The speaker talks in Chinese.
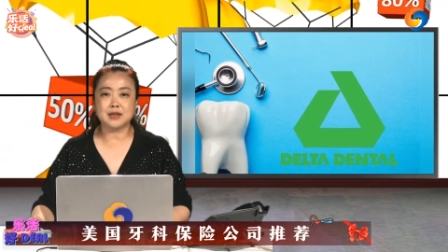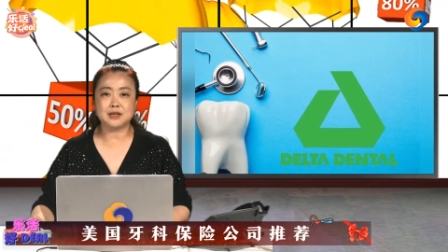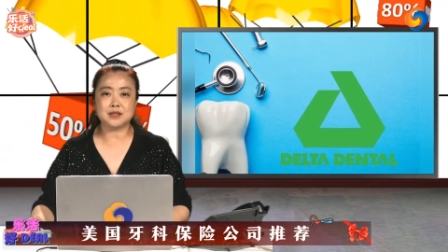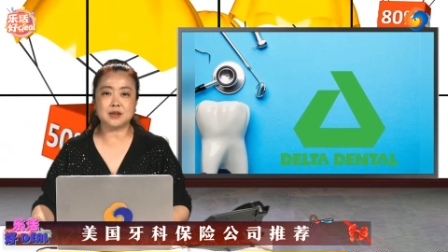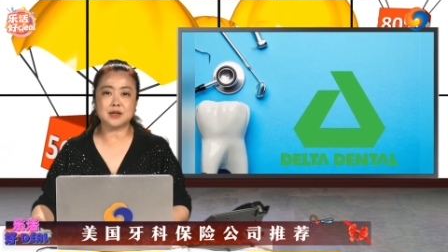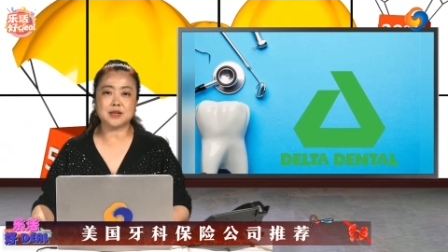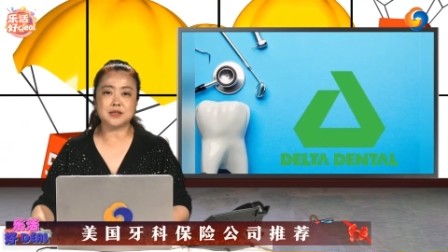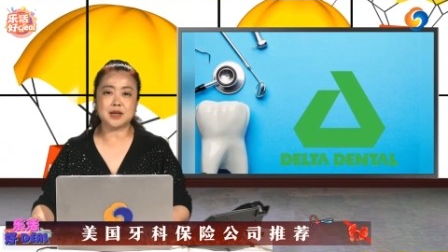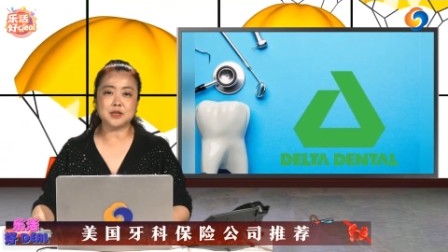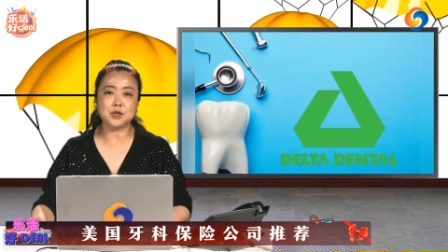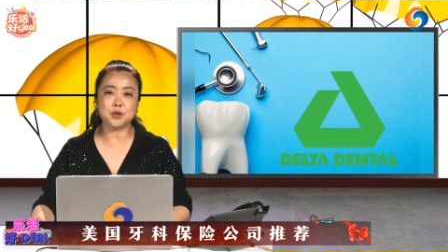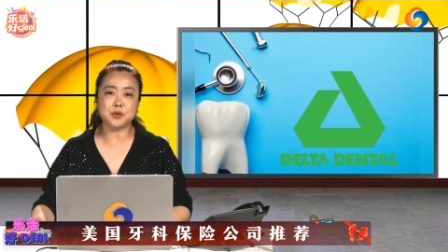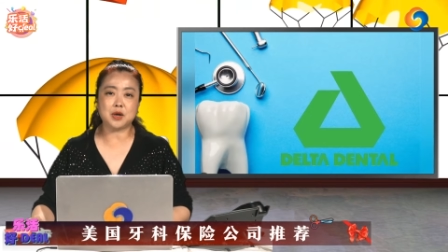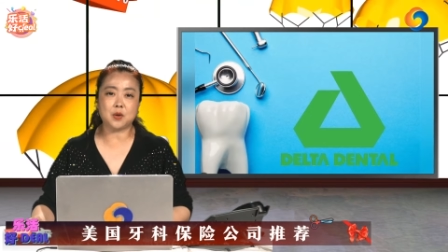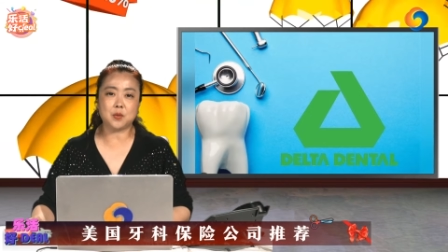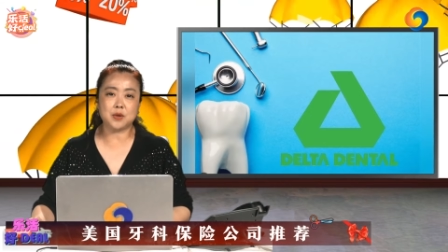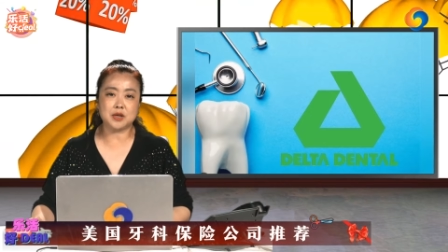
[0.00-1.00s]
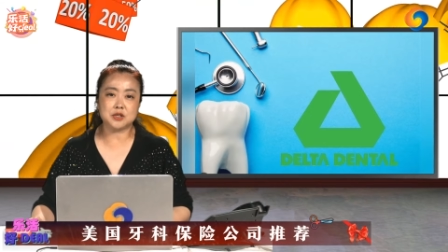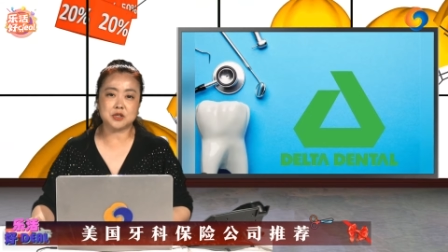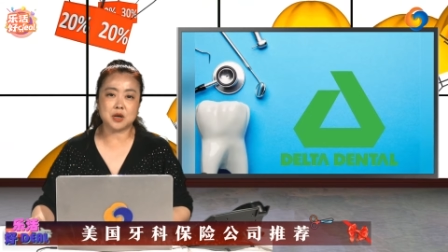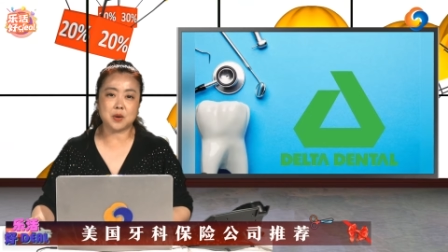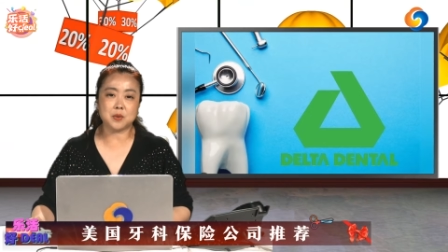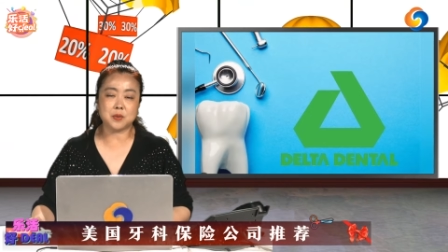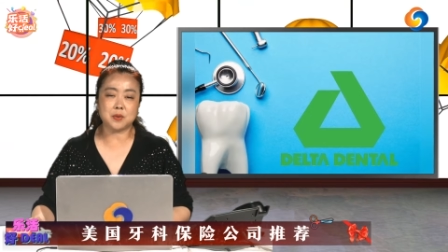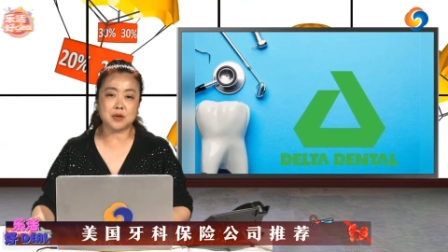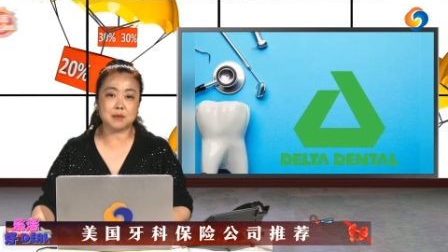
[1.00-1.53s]
Delta Dental 呢，为
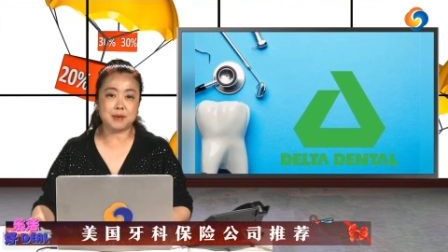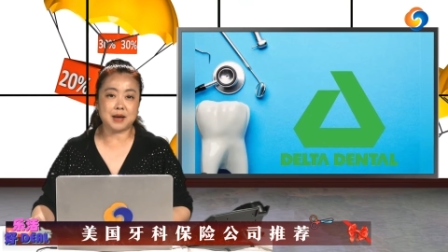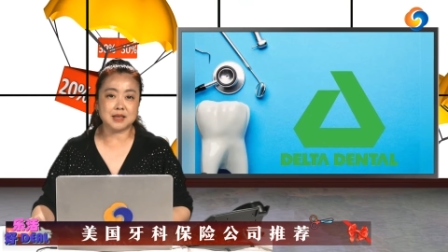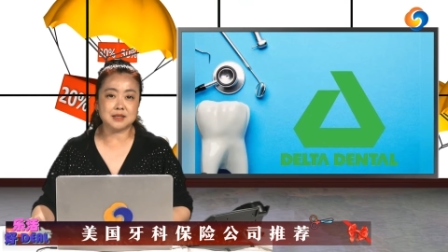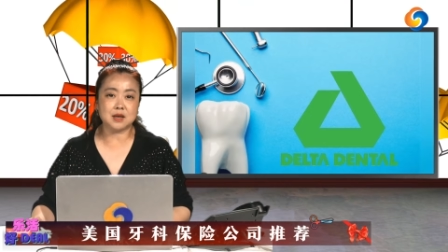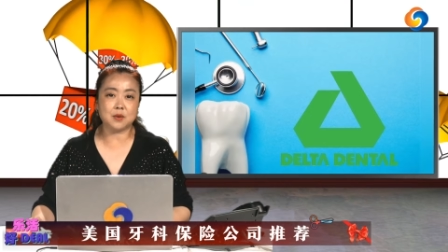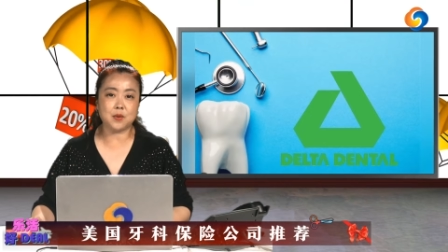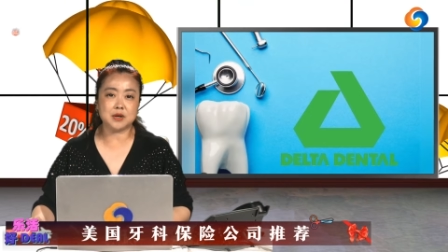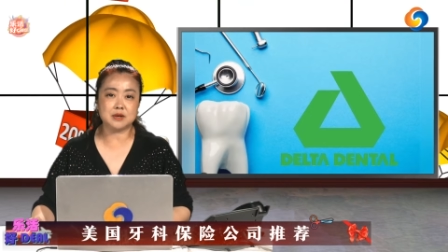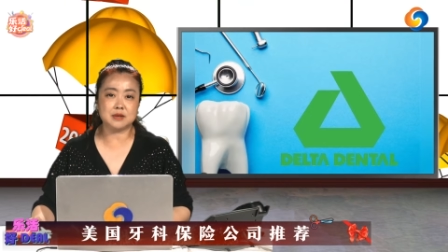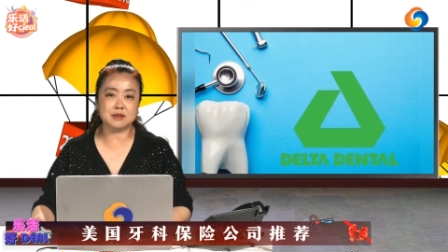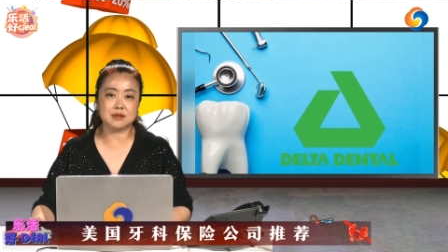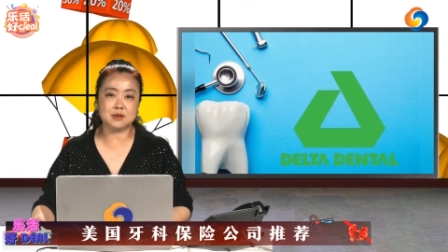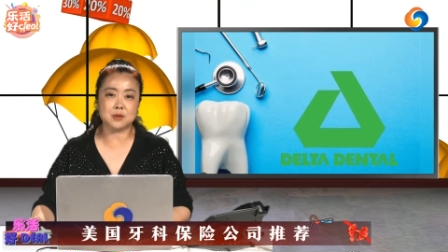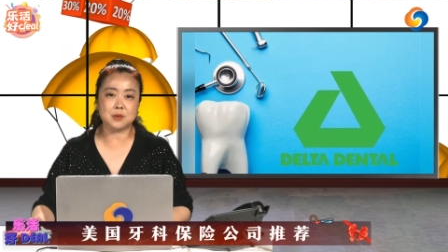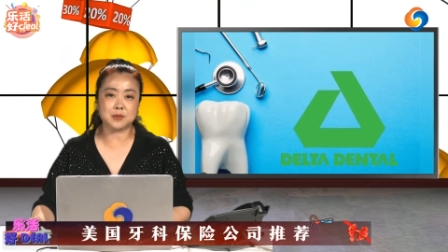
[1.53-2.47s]
超过了八千万人提供